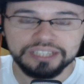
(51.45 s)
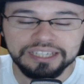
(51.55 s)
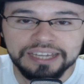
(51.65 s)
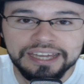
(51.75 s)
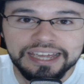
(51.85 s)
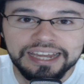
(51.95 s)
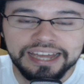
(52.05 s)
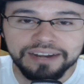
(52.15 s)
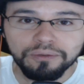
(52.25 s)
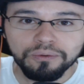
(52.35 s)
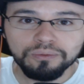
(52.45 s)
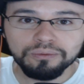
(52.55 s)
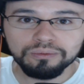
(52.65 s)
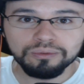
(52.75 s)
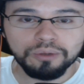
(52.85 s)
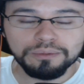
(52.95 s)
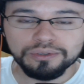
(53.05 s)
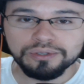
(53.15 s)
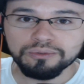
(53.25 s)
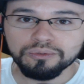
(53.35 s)
né? Ele era um como se
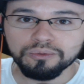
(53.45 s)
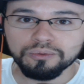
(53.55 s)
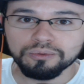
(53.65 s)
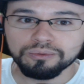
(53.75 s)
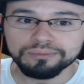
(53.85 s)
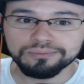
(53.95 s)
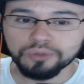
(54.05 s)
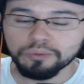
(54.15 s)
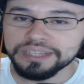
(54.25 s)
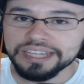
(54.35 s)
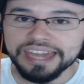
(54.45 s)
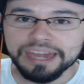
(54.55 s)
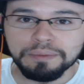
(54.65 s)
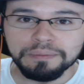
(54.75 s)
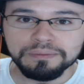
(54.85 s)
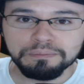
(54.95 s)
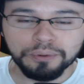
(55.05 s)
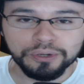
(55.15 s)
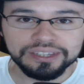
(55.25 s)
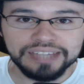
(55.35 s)
fosse um, um, um minigame
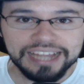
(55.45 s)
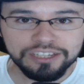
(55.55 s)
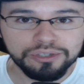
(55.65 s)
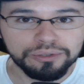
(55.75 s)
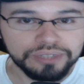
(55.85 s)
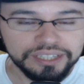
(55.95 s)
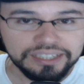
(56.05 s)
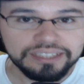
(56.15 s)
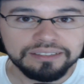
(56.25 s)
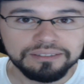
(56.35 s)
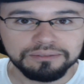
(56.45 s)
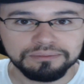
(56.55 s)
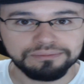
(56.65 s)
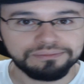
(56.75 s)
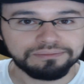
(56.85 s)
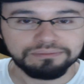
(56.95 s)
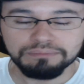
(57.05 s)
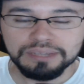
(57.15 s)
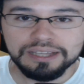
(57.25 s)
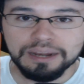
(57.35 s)
portátil, né? Um
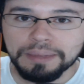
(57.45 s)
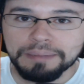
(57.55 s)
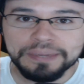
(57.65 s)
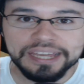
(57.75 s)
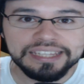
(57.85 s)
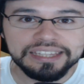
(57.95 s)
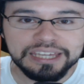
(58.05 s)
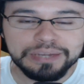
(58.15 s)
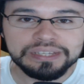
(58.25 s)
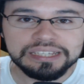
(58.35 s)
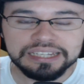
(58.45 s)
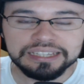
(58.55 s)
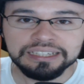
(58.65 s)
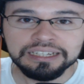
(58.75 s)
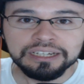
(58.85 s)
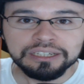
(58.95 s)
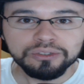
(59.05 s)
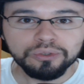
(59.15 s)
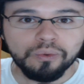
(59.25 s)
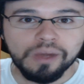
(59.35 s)
mas era bem pequenininho assim, né?
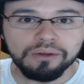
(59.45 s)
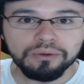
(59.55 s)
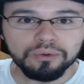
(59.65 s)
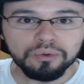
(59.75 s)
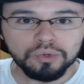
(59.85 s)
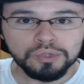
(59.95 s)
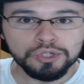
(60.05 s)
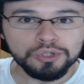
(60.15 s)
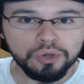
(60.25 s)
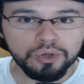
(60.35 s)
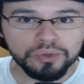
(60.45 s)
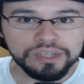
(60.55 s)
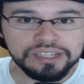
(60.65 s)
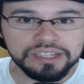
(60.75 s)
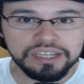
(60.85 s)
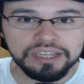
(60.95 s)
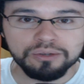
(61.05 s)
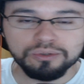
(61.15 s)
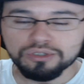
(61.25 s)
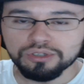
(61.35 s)
No qual o jogo em
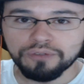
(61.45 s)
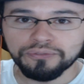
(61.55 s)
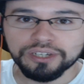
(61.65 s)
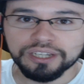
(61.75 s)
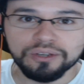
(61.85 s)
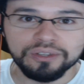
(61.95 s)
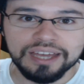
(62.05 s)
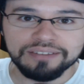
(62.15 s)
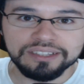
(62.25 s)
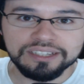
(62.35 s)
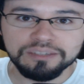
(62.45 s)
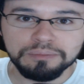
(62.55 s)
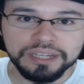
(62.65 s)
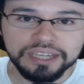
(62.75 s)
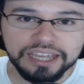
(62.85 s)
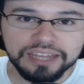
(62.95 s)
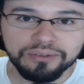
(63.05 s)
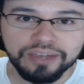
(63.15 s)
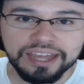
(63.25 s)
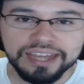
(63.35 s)
si, o software que rodava nesse
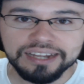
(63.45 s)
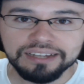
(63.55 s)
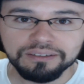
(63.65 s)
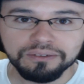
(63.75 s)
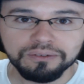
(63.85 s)
brinquedo, era